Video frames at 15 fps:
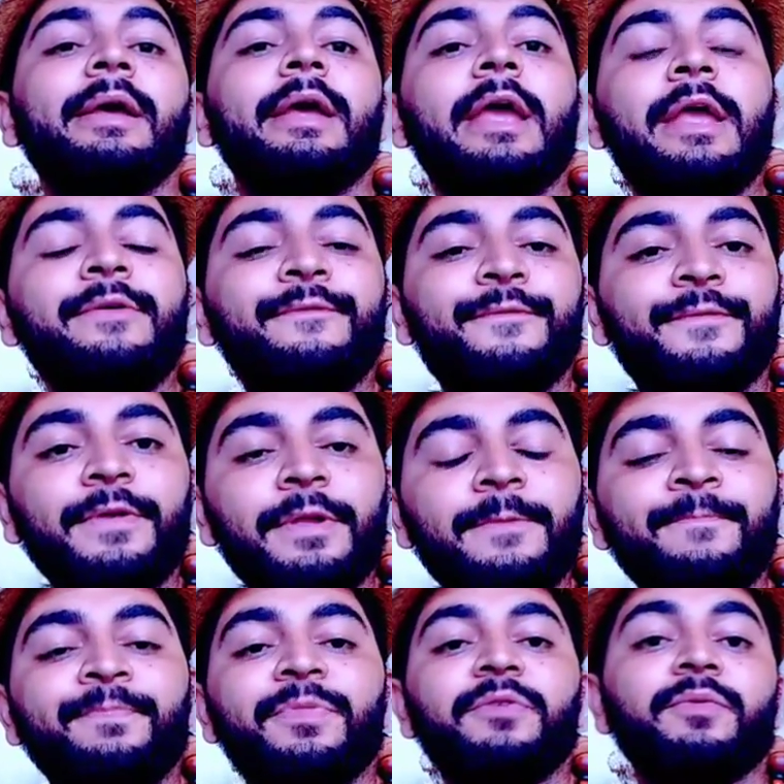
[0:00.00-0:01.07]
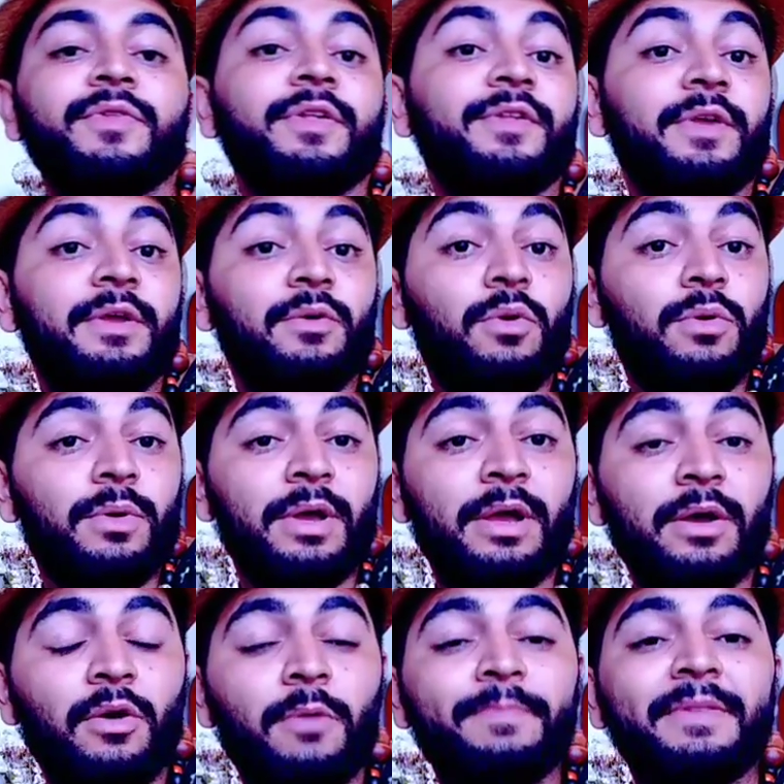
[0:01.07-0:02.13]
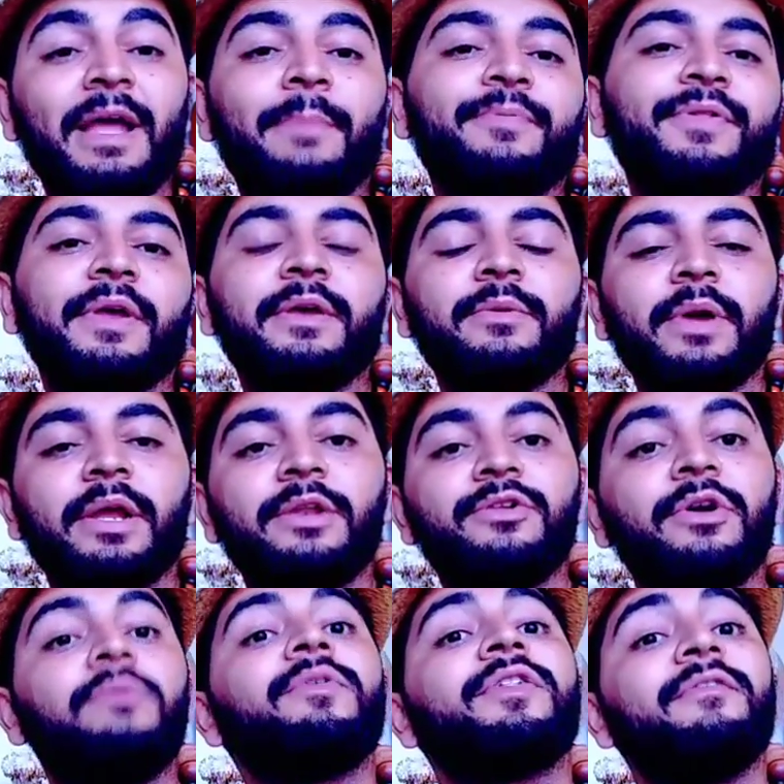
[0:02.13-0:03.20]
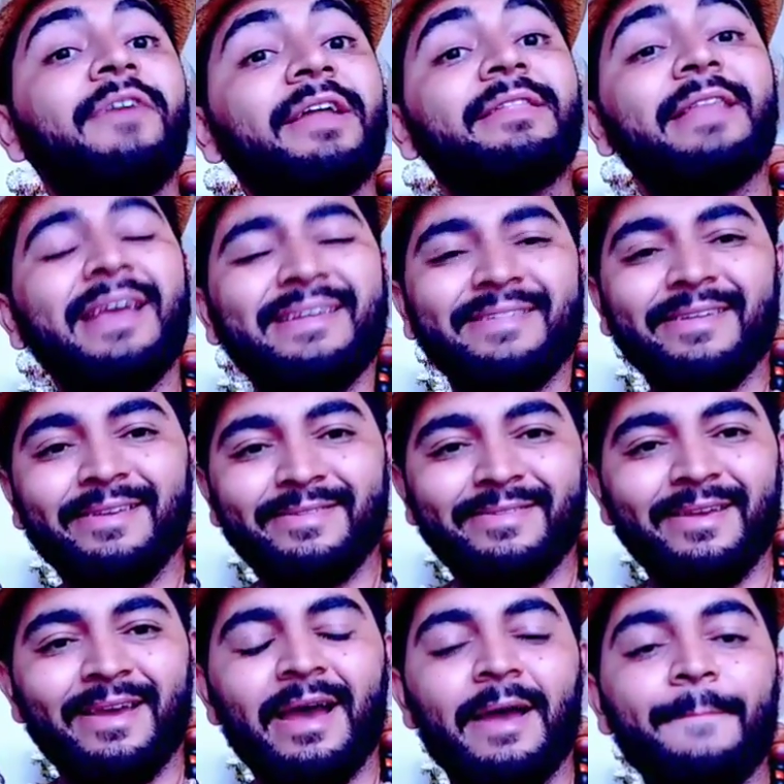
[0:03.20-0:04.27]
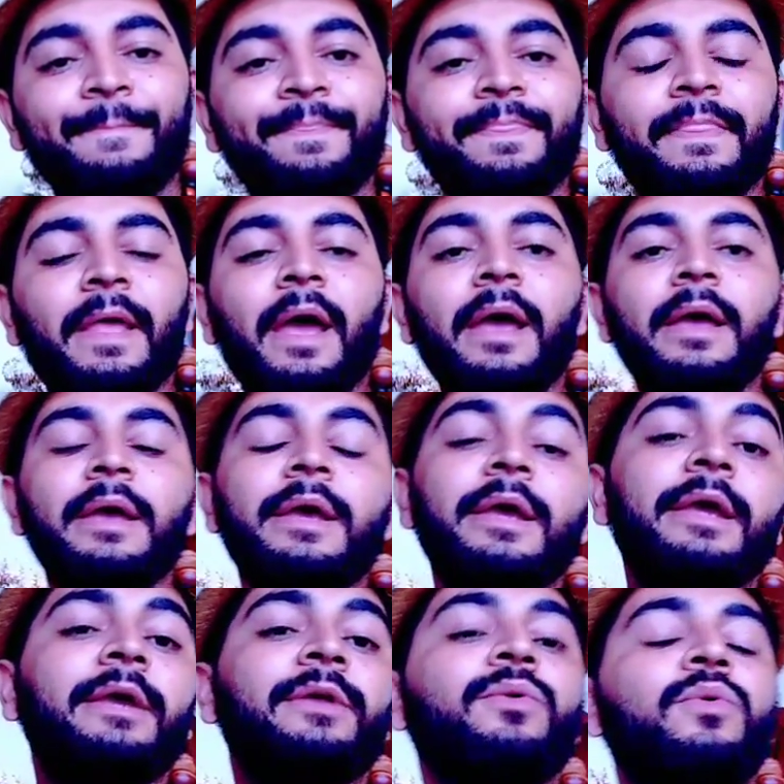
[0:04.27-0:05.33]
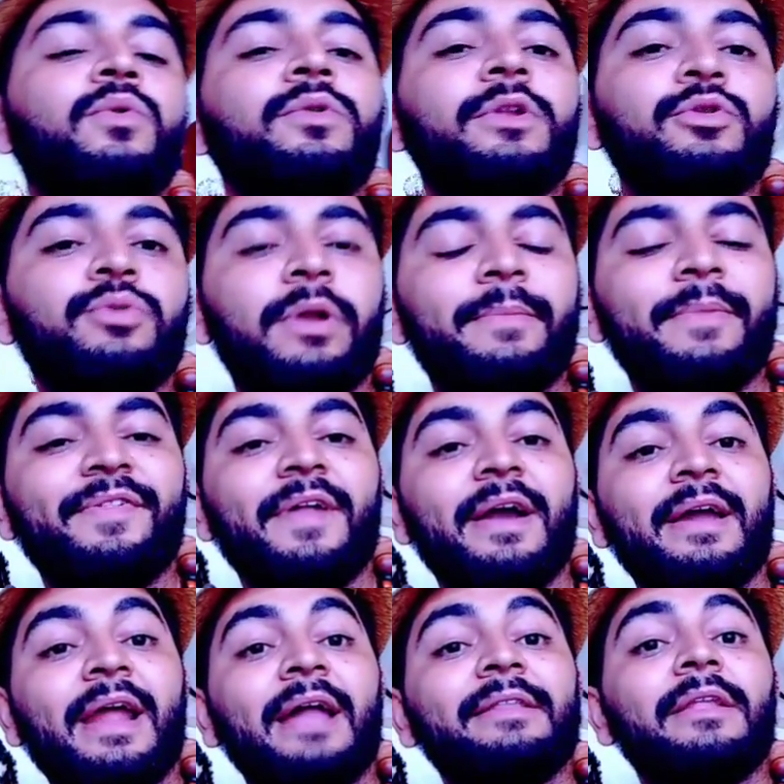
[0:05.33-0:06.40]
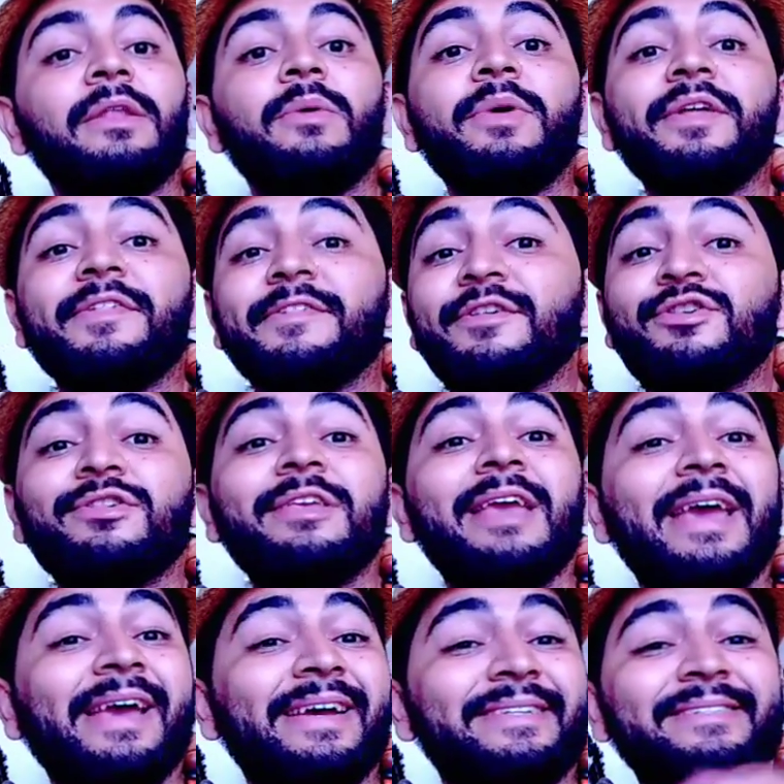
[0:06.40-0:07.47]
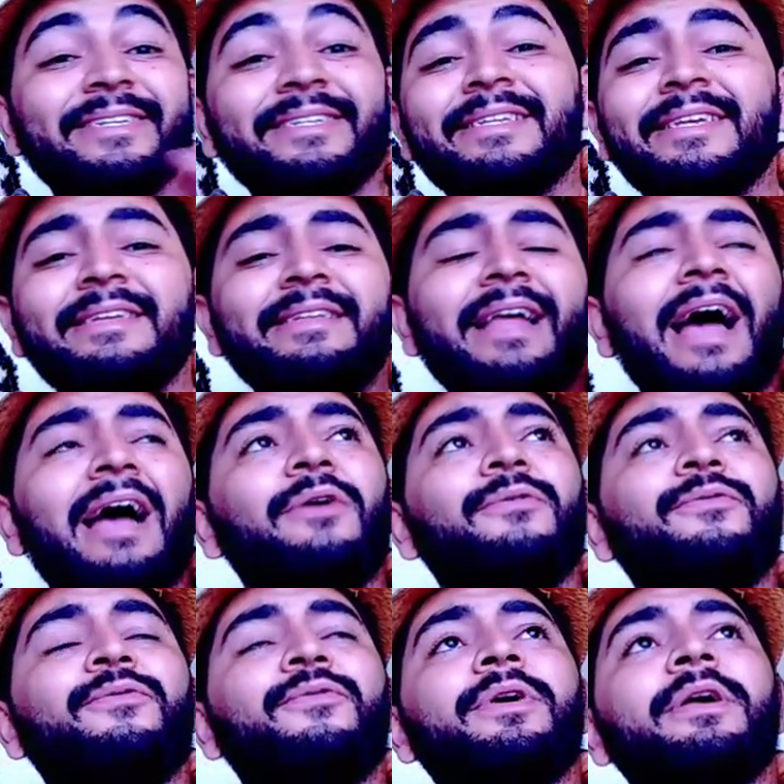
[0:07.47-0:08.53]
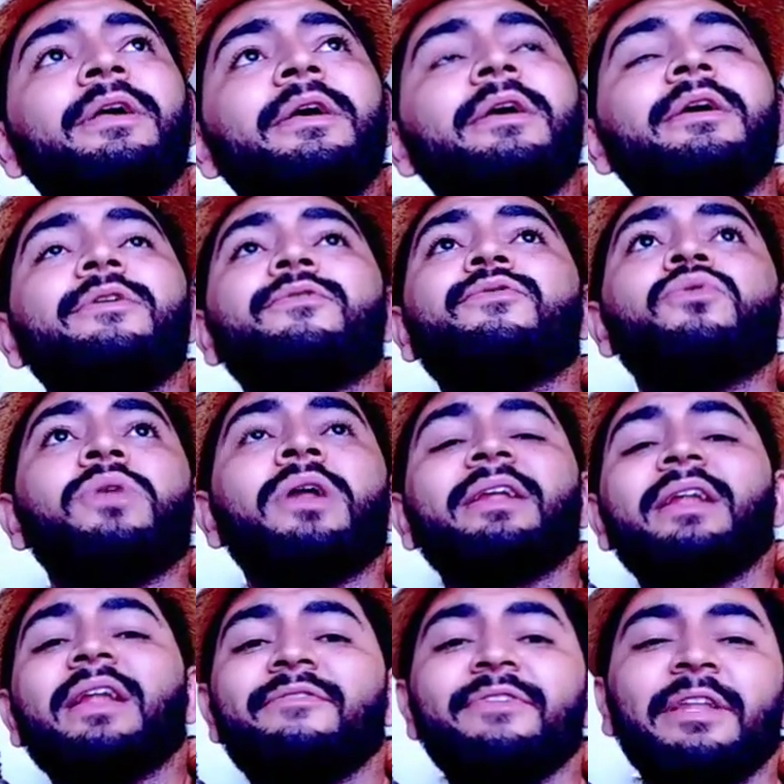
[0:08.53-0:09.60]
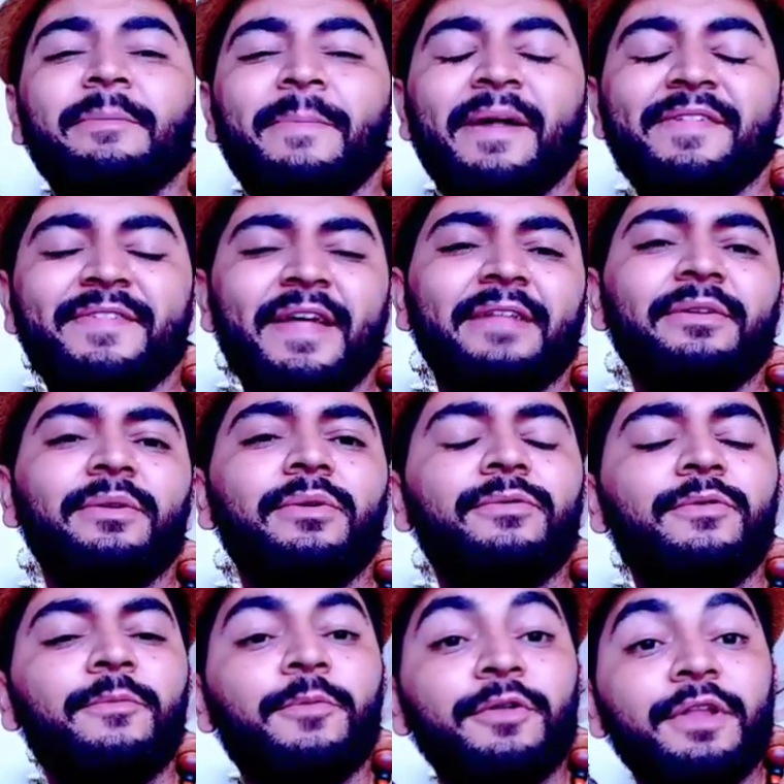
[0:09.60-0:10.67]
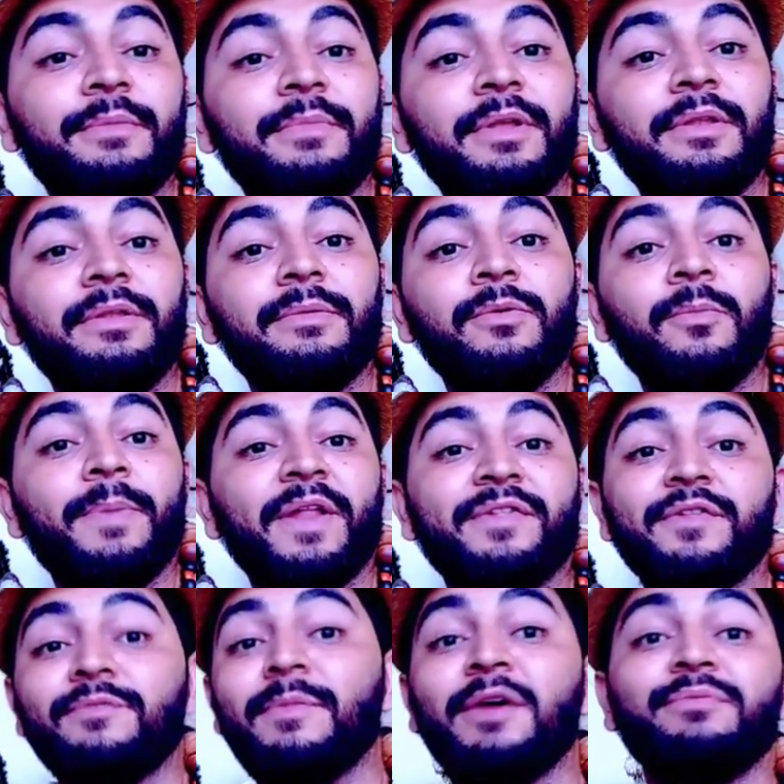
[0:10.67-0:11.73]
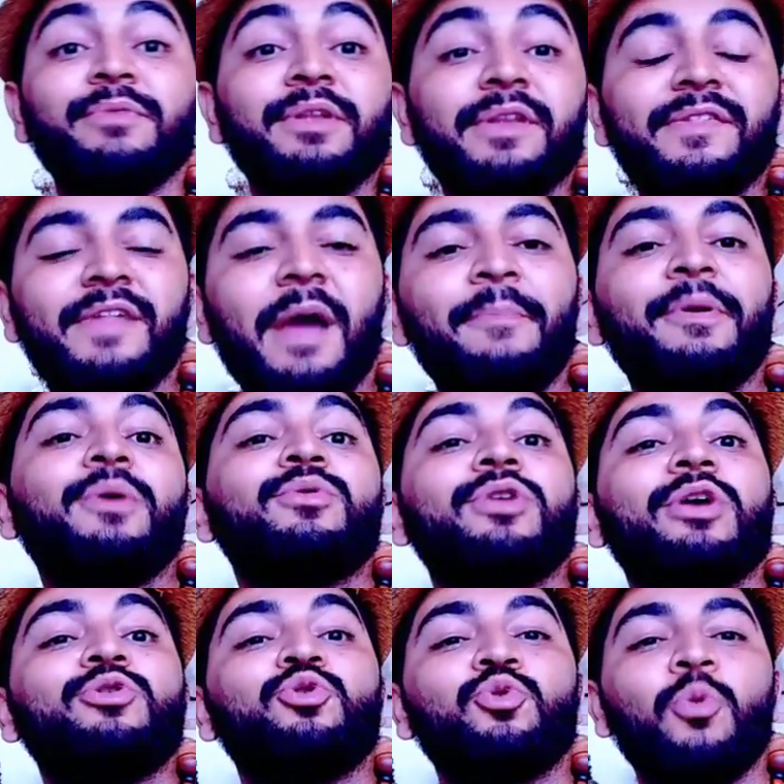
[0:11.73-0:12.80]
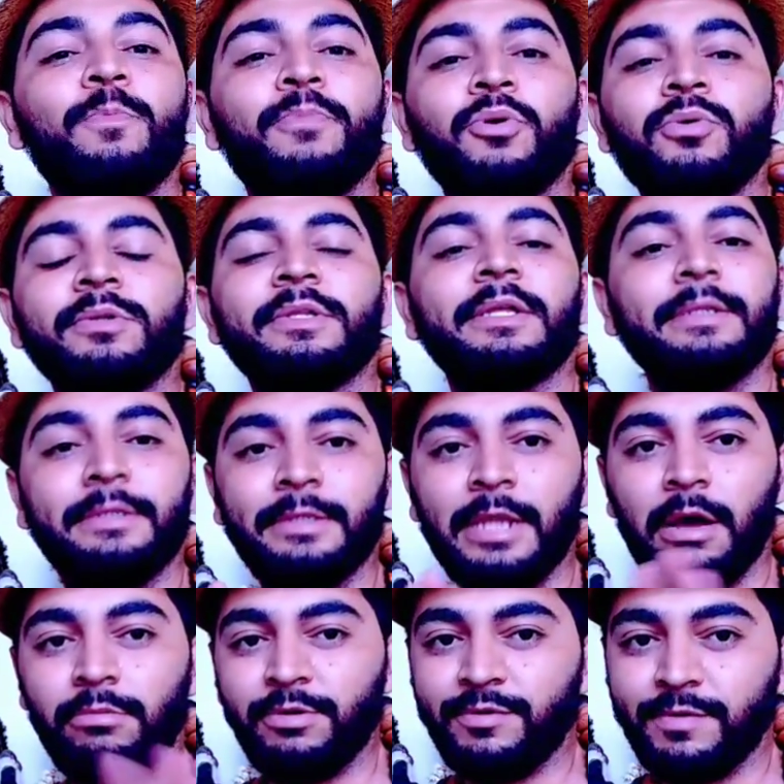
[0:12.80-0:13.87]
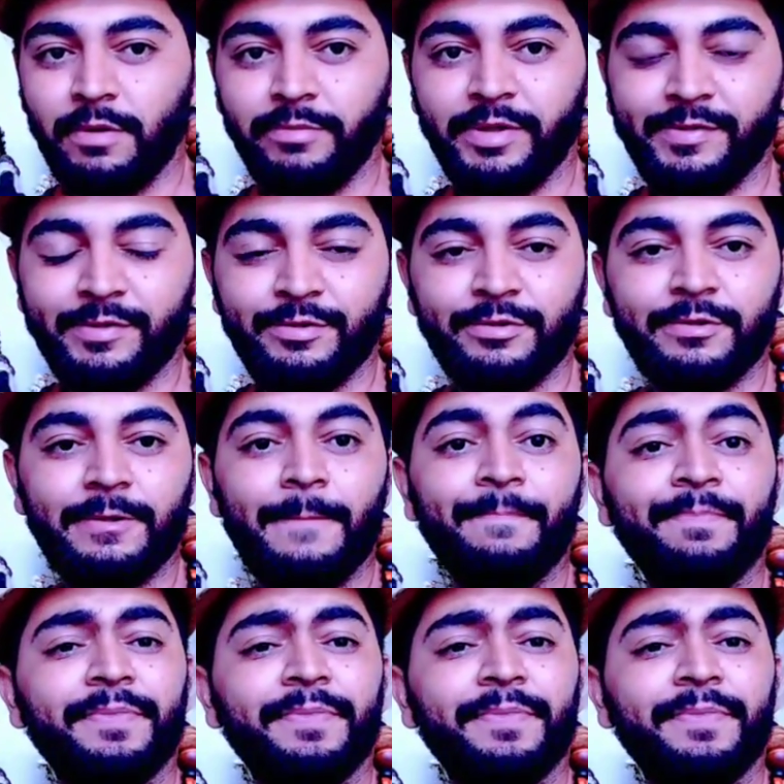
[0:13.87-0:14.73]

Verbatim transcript: Enfim, se você é, optar por seguir uma religião, você vai ter que se iniciar né? E no culto à Jurema Sagrada não existe essa de, ah, eu fui fulana na vida passada, não vou poder me, não preciso mais me iniciar porque eu já estou pronta. Não, isso não existe.